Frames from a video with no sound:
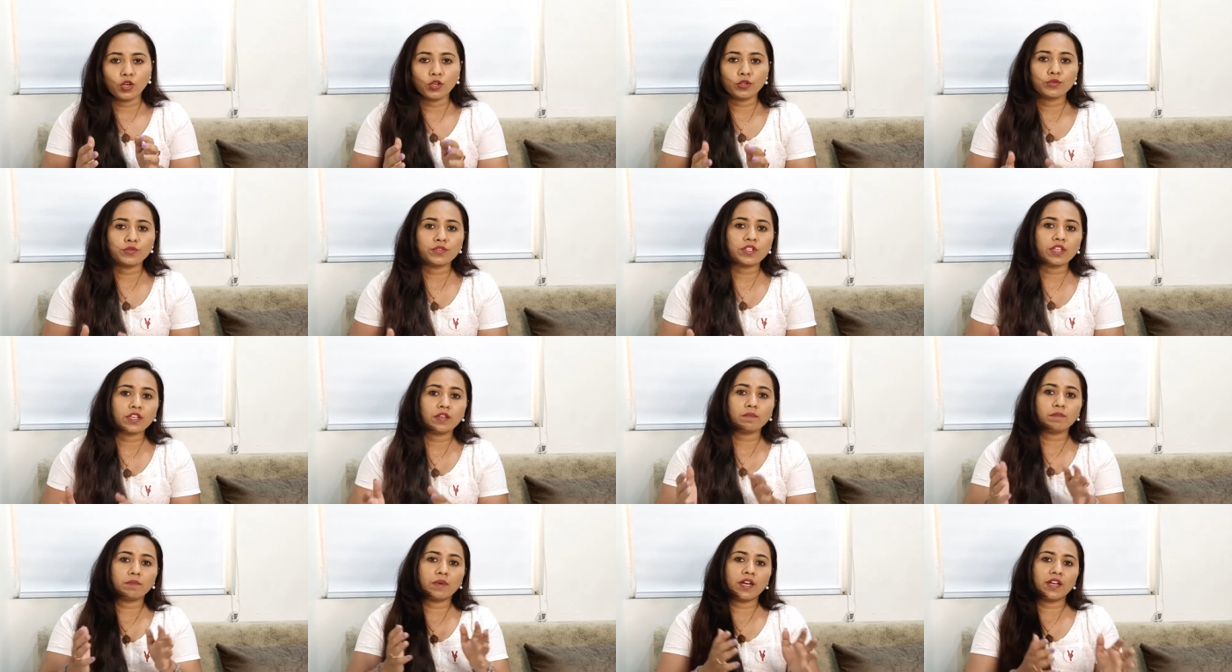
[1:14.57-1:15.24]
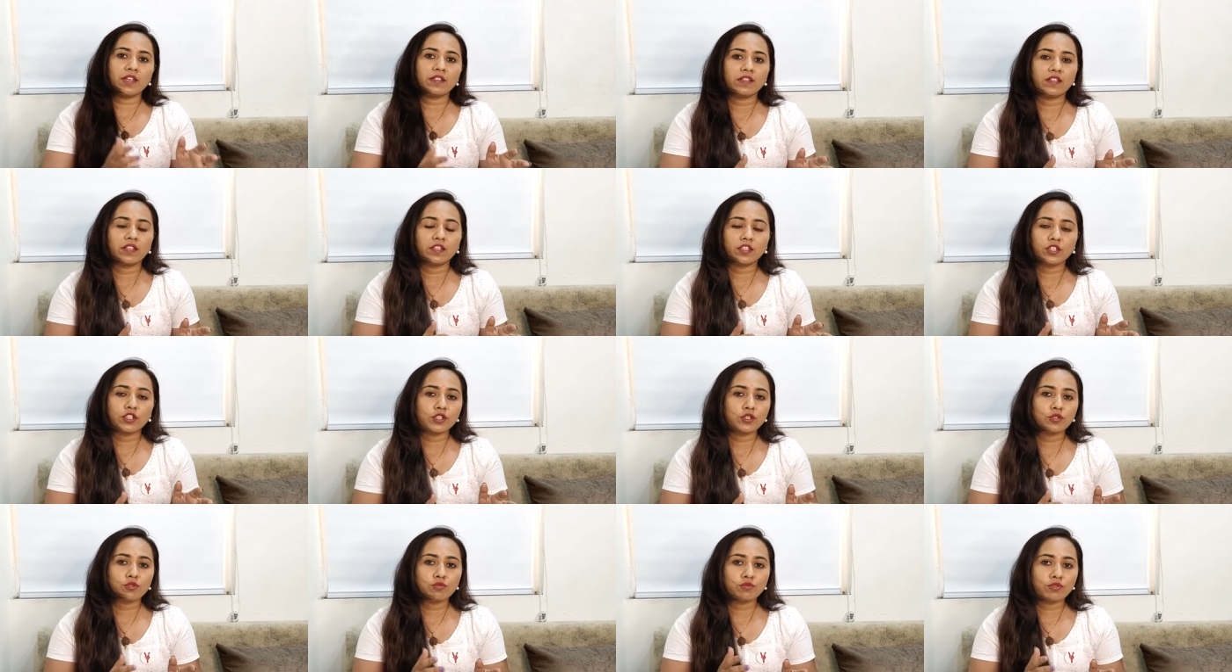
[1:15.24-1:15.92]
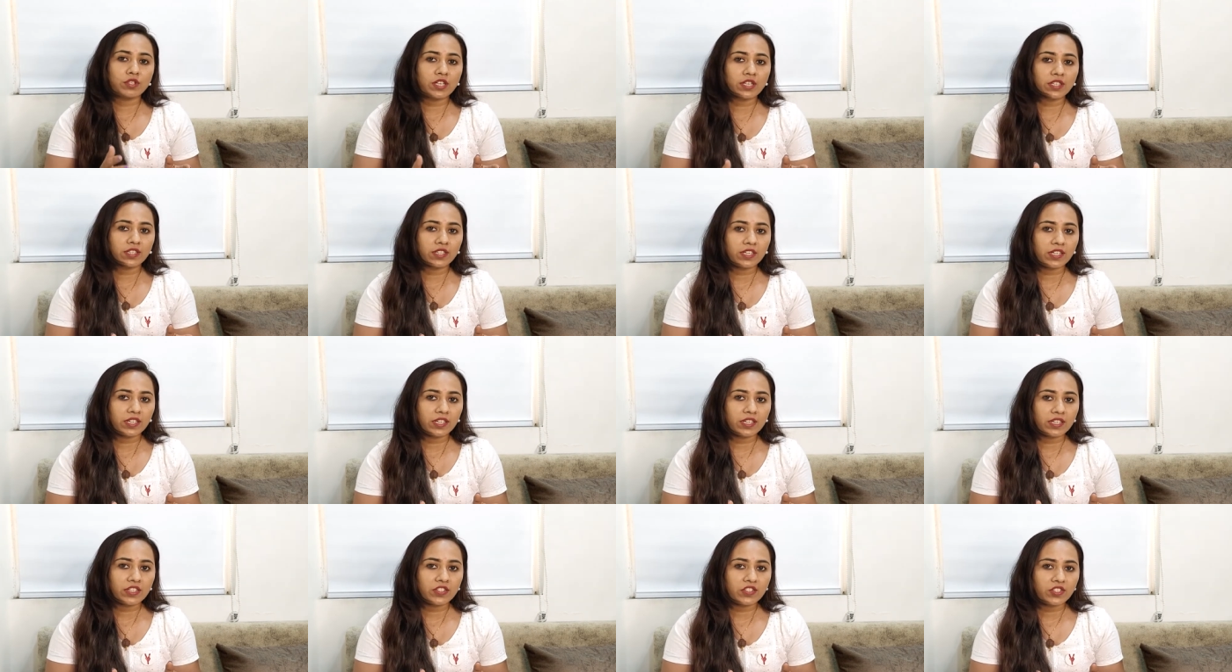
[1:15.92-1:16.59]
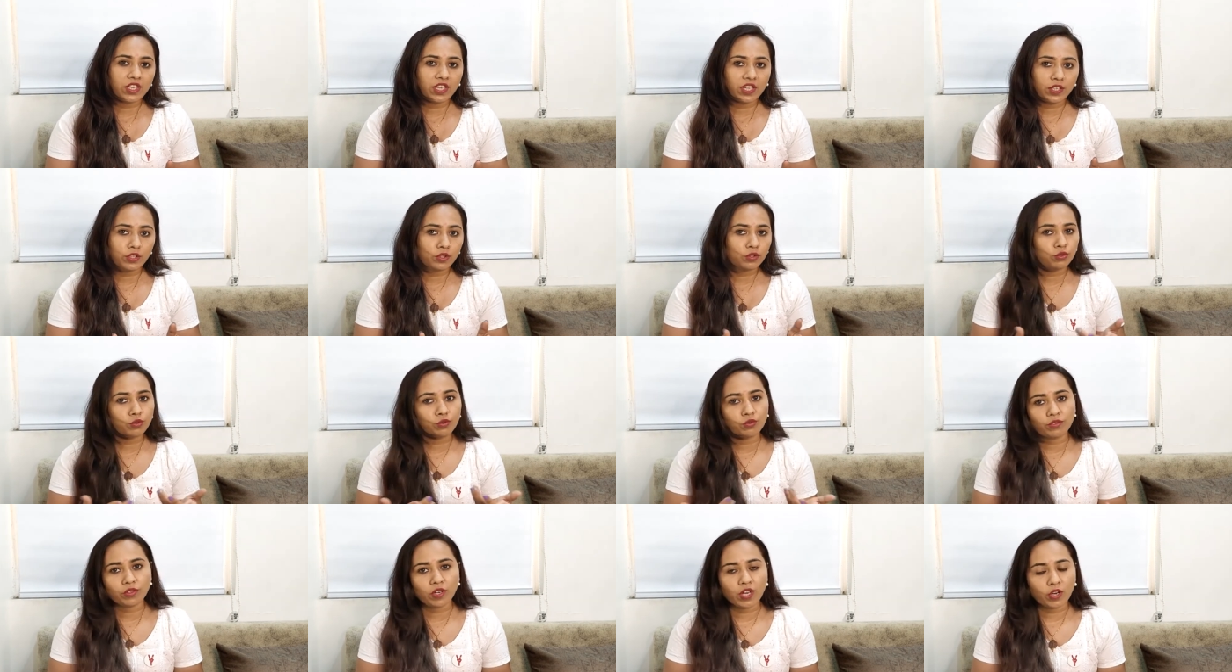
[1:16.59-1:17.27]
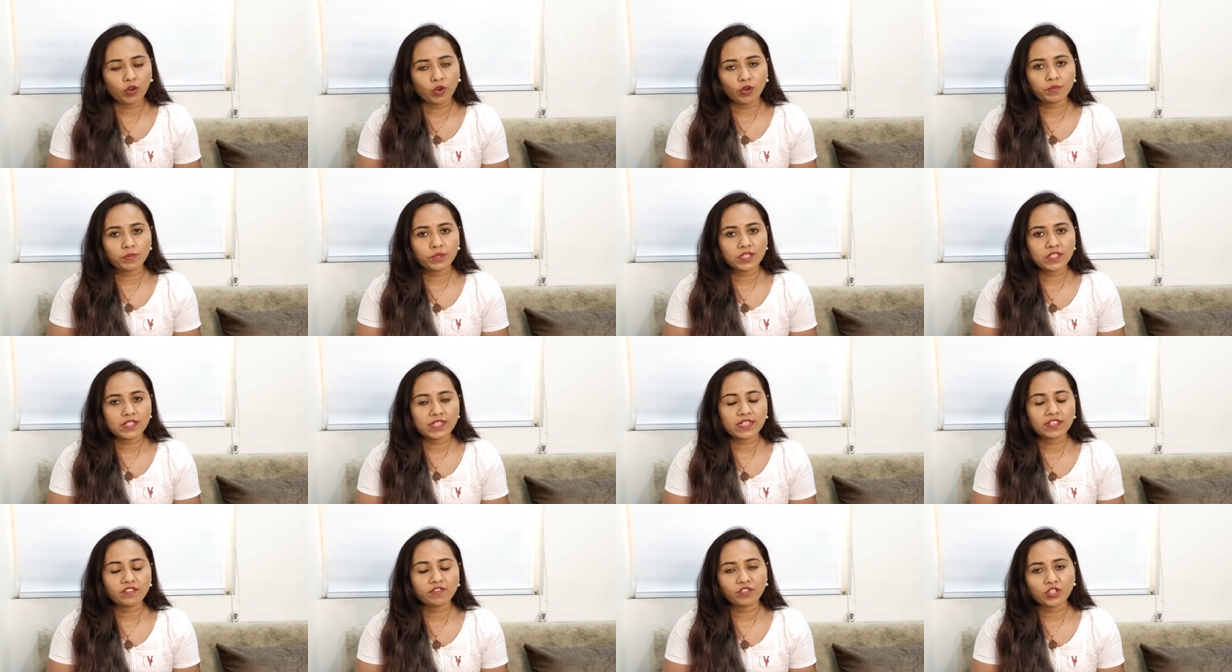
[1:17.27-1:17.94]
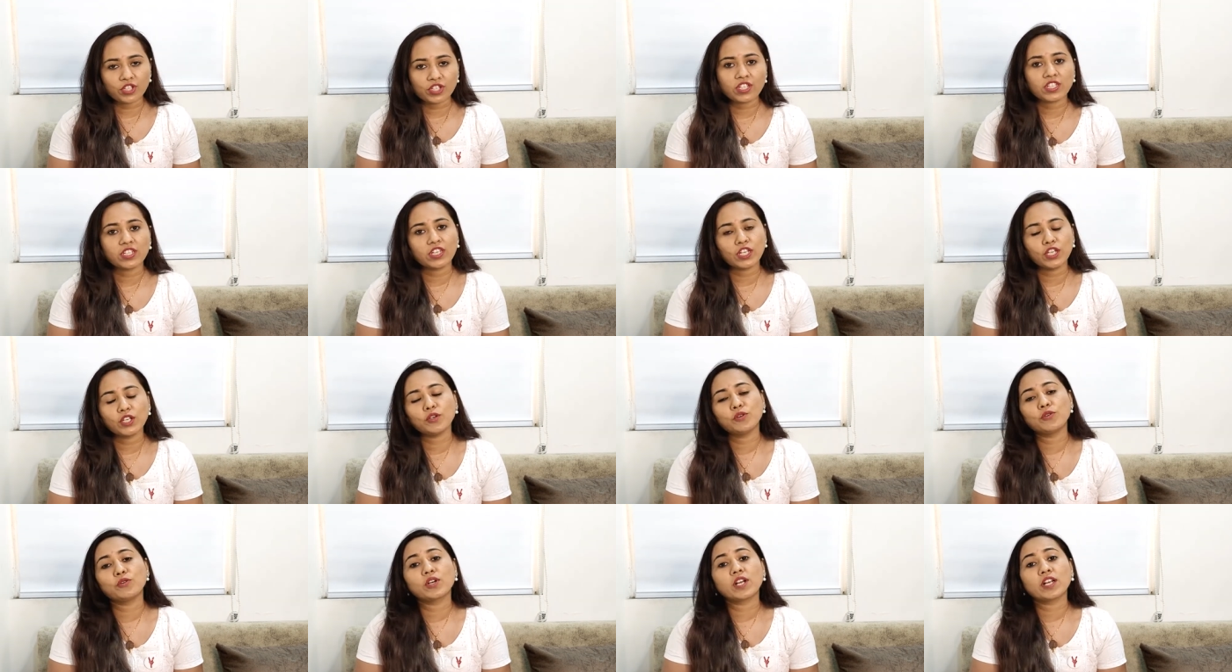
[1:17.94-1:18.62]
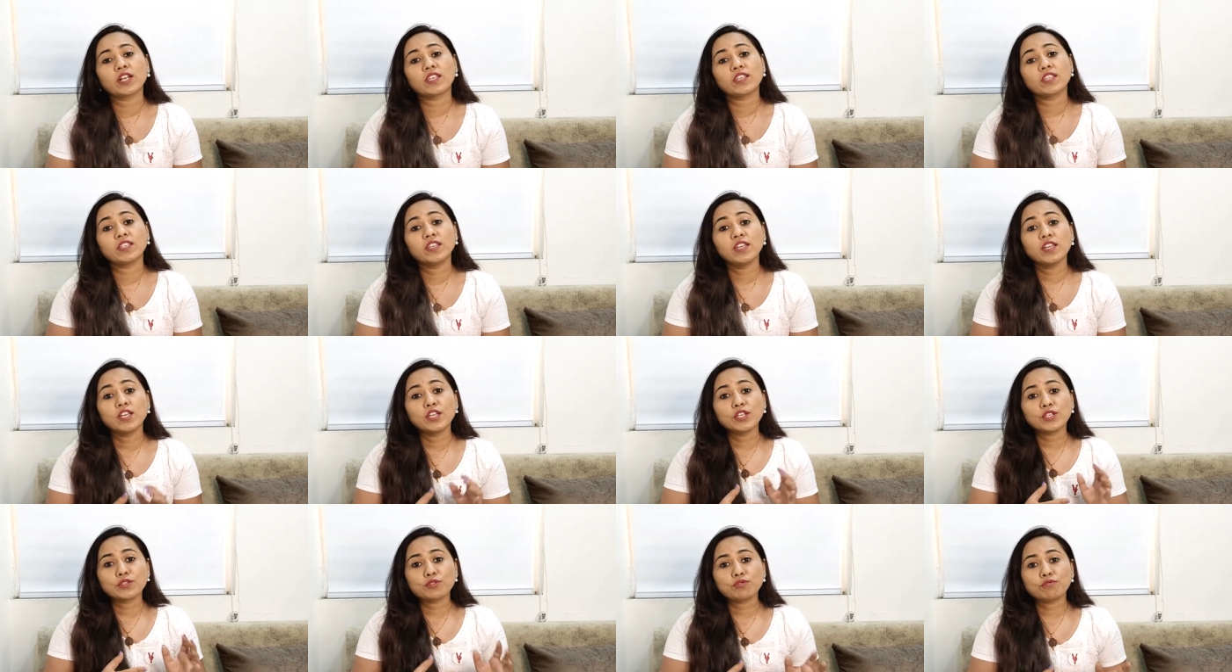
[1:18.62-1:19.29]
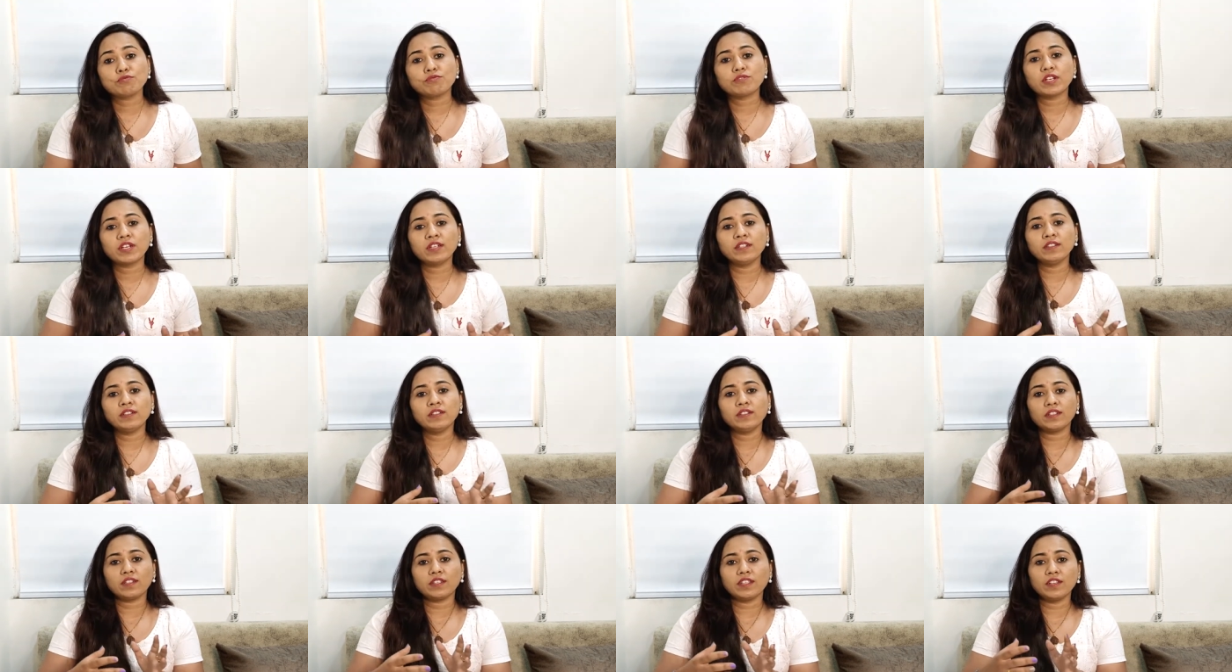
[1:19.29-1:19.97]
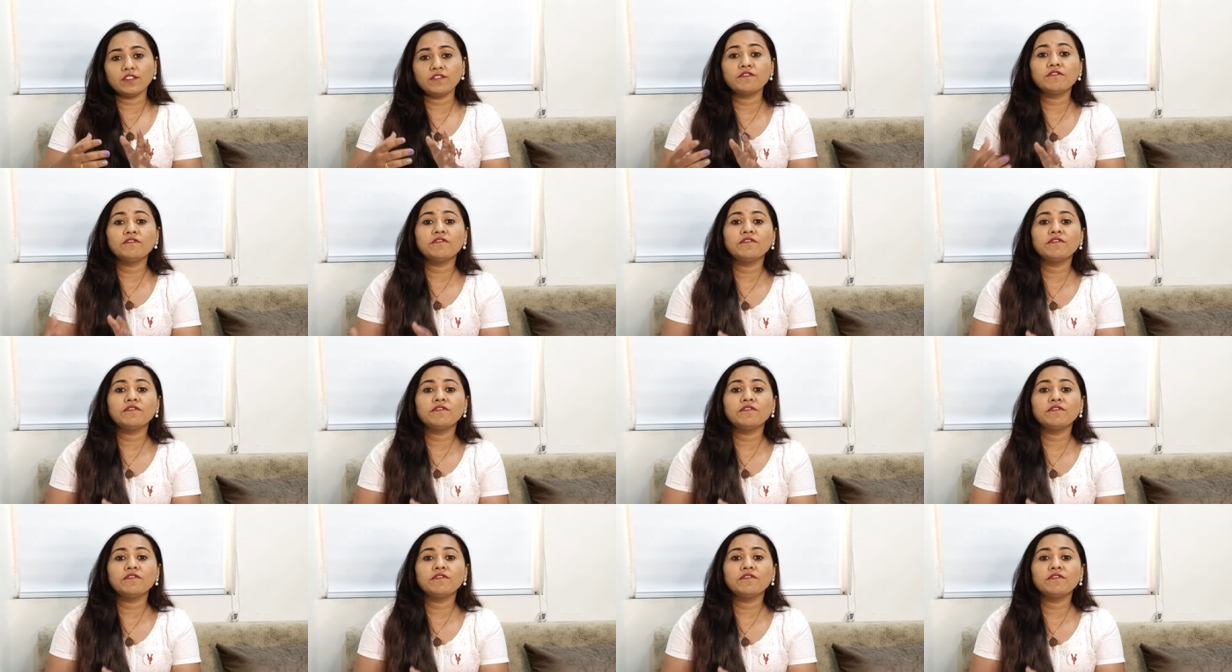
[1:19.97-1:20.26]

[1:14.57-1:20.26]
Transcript: और उसके बाद अगर स्टूडेंट के लिए जा रहे हो तो ऑब्वियसली क्वेश्चन यही होगा कि स्टूडेंट की